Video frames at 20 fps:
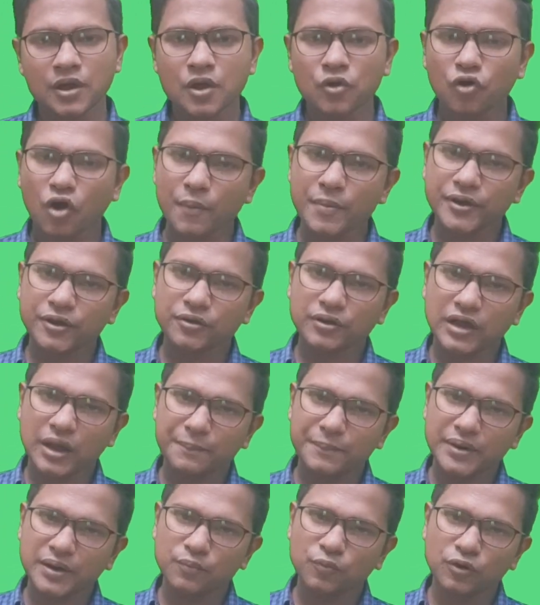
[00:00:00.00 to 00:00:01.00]
কমেন্ট করে
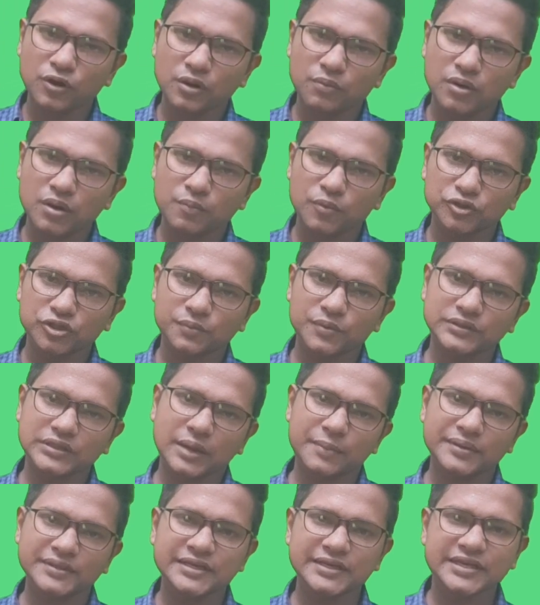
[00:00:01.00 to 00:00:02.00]
আপনার মূল্যবান মতামত
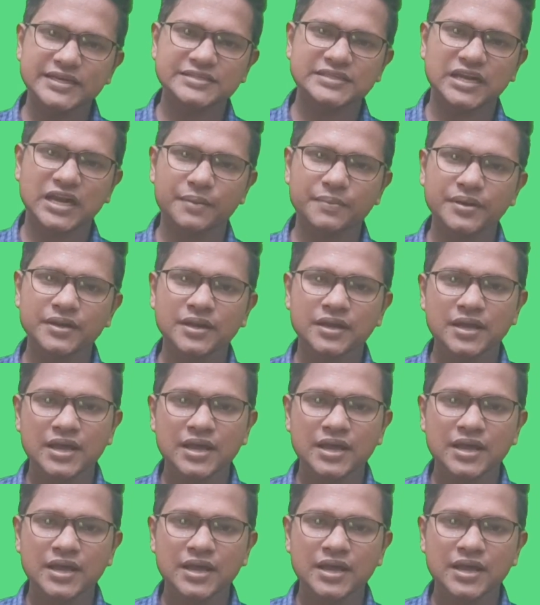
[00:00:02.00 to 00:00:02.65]
আমাদেরকে জানাবেন